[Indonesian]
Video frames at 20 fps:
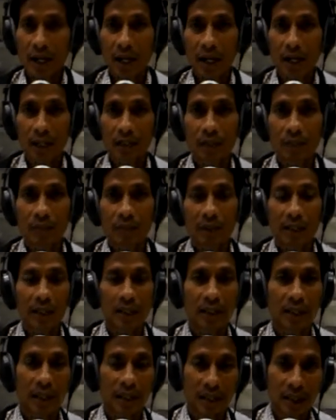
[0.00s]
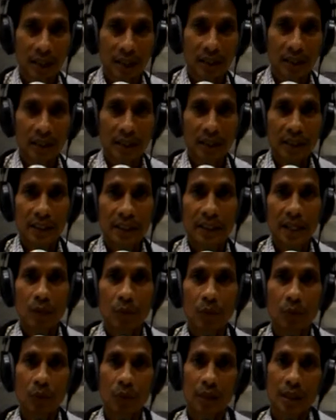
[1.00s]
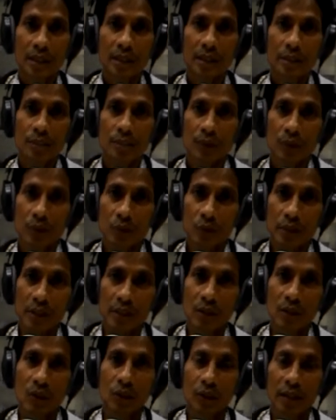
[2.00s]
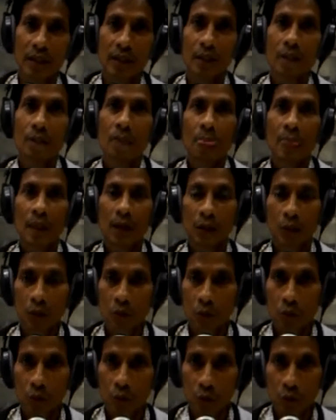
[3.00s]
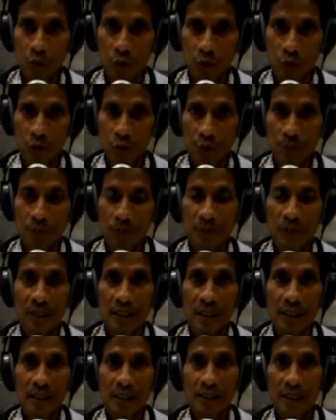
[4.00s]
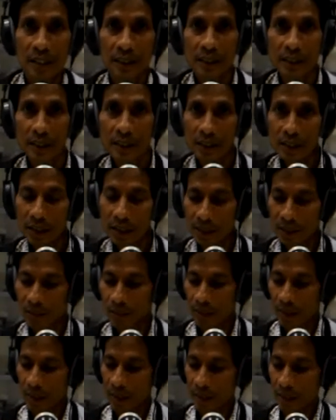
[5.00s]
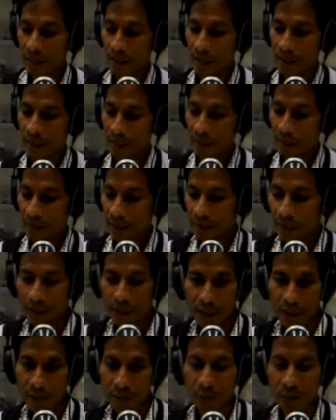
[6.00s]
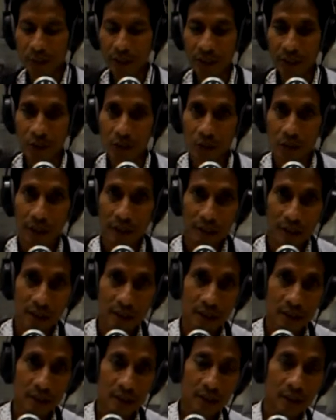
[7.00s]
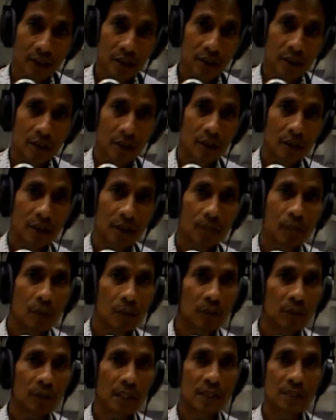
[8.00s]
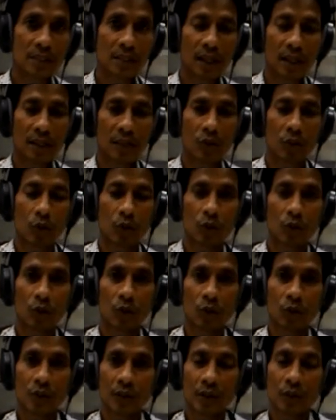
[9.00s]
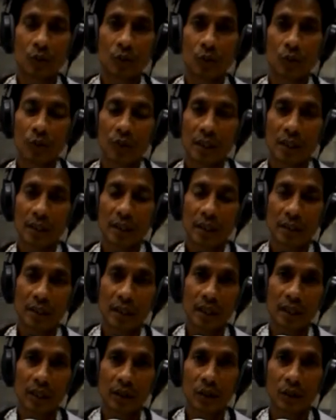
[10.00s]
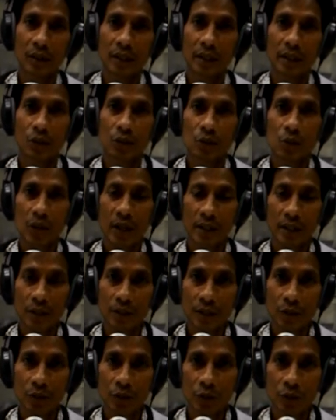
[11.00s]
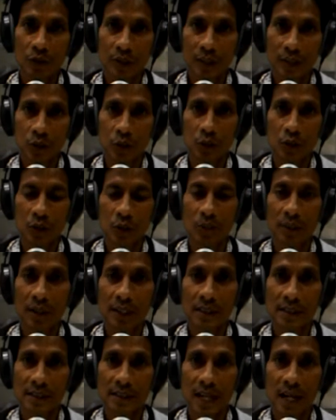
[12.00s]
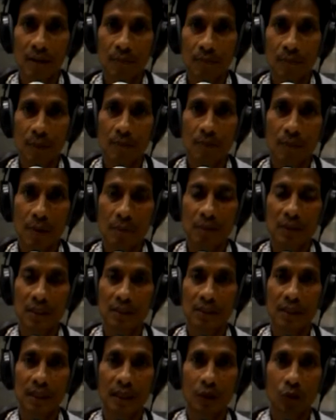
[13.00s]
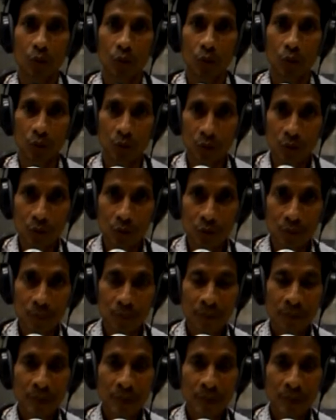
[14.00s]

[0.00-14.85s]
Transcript: hanya merekalah yang boleh dipenuhi oleh Roh Kudus. Jadi, pada intinya dalam poin kedua ini uh, baptisan Roh Kudus itu dikerjakan oleh Tuhan Yesus Kristus sebagai Sang Pembaptis dengan Roh Kudus